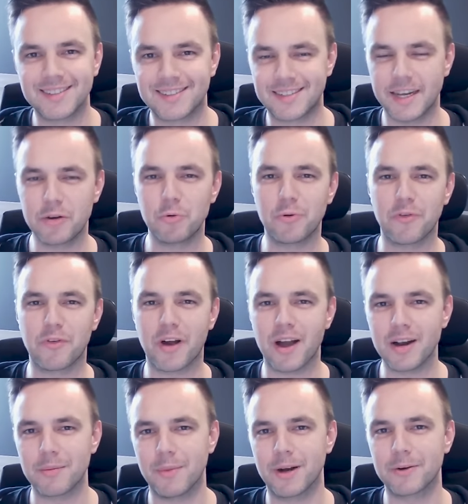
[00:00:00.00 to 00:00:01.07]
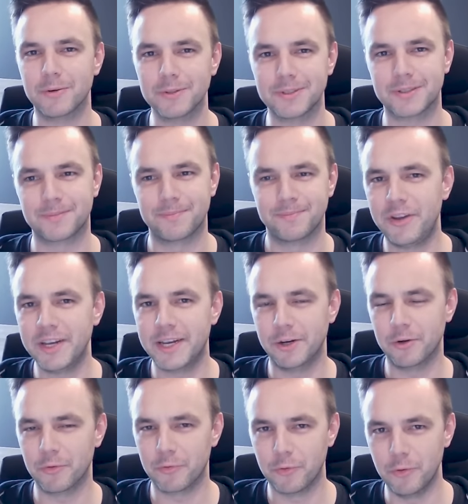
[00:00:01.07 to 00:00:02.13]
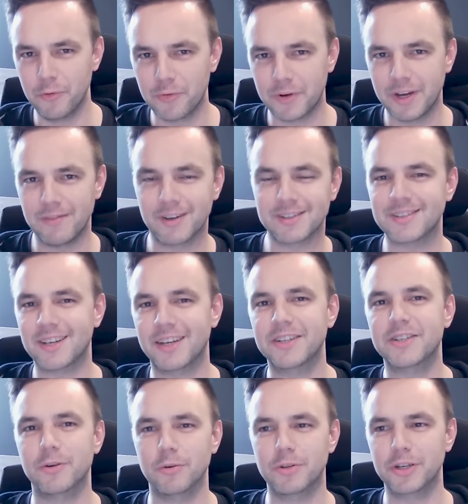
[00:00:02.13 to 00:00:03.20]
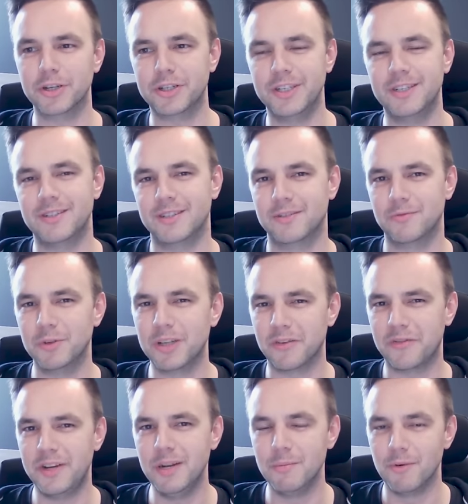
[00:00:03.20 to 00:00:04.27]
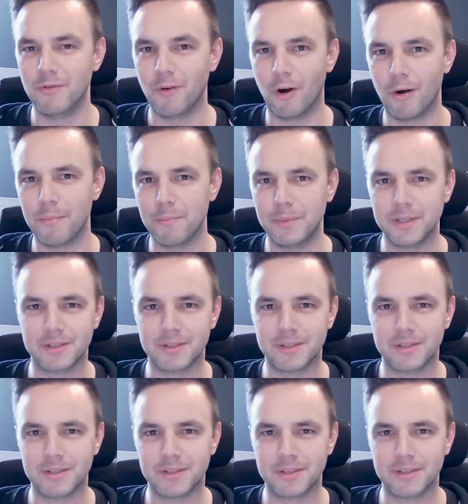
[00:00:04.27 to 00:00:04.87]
eine sehr gute Frage, Markus. 4G und 5G, was ist eigentlich der Unterschied? Es wird ja viel beworben